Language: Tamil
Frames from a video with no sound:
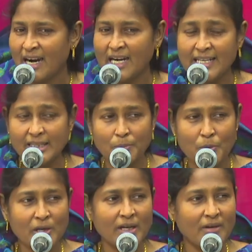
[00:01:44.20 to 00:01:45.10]
அழிந்து
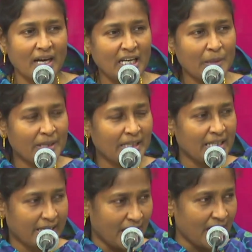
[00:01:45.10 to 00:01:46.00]
போகிற
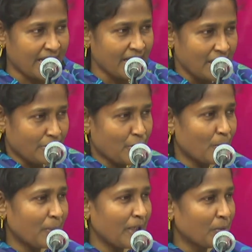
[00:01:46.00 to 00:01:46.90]
வாலிபர்களுக்காக
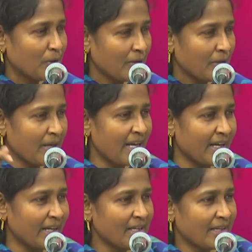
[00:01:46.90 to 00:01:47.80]
ஜெபம் பண்ண முடியுமே
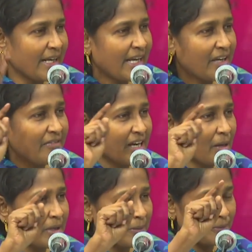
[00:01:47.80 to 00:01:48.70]

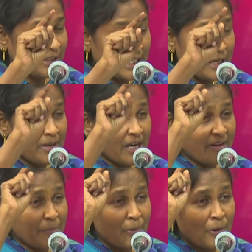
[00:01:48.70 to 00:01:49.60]
நெகேவியாமை
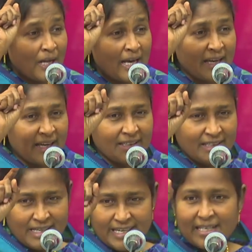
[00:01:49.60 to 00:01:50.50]
நெகேமியாவை போல
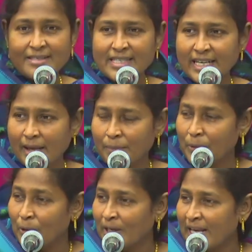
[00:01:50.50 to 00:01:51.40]
எஸ்தரை
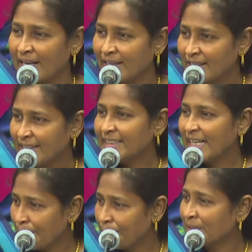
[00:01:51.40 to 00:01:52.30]
போல
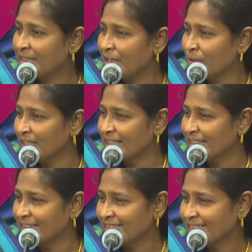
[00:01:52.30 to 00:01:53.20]
இதெல்லாம் எப்போ தெரியும்
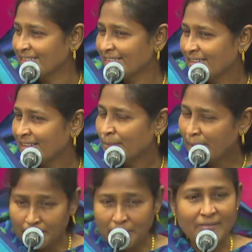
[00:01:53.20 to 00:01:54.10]
உங்களுக்கு
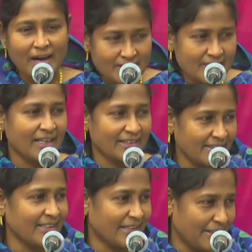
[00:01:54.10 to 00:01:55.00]
பைபிளை வாசித்தா
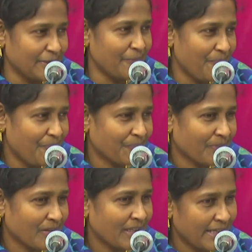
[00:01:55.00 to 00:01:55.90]
தான் தெரியும்
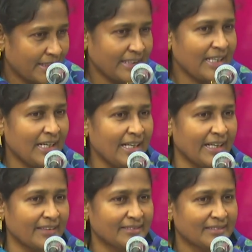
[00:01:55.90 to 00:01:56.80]
கரெக்டாக இல்லையா